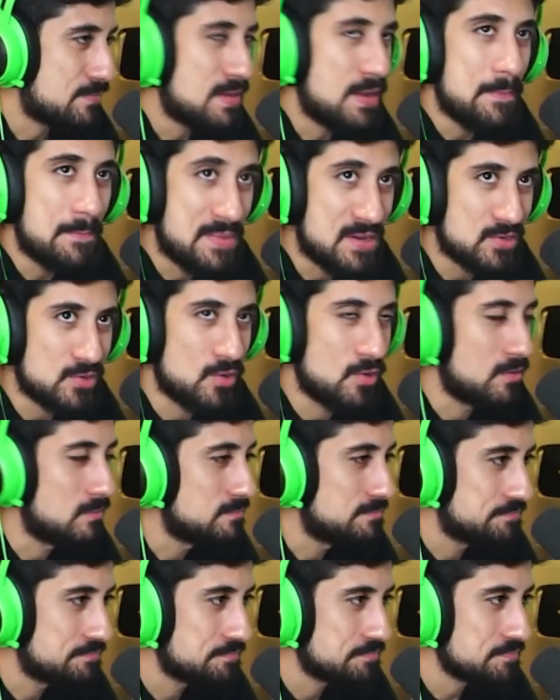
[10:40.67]
perrón.
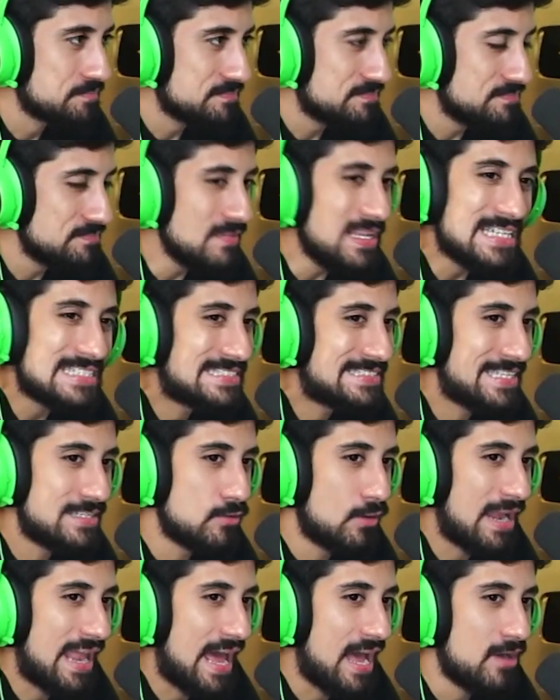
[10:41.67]
Si no
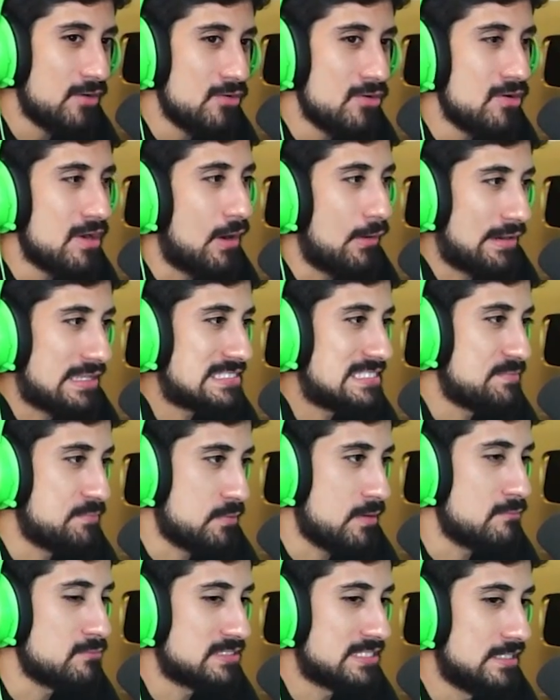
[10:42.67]
la hago, ahora sí
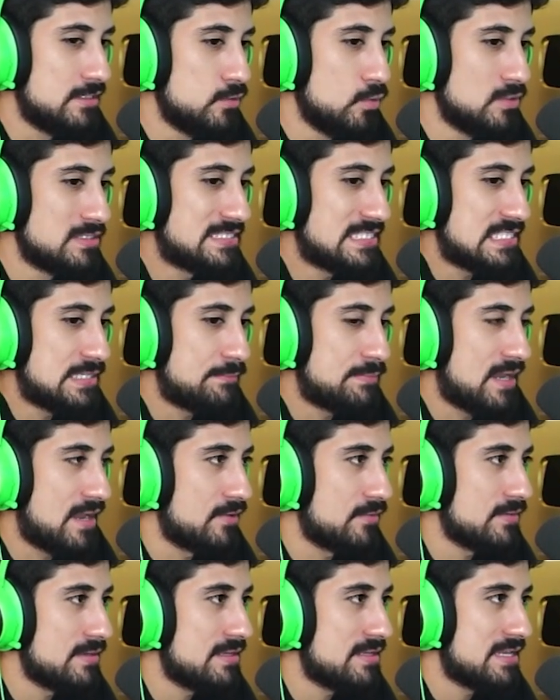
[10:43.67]
probamos el dulce de
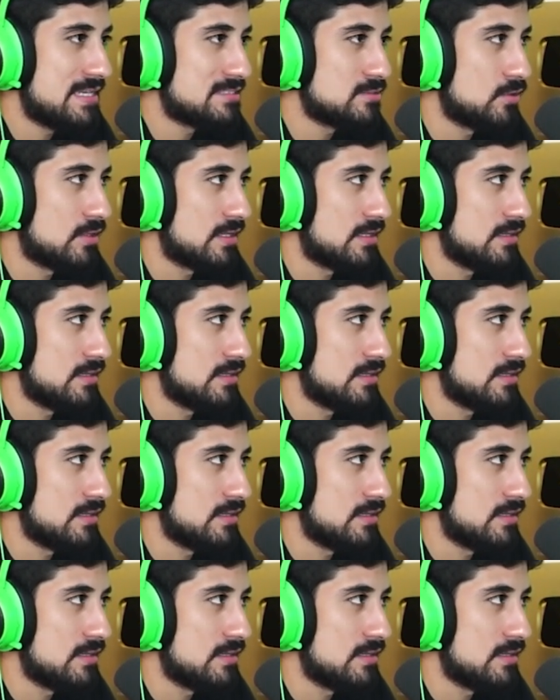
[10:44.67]
plano, ¿eh? Ya es hora.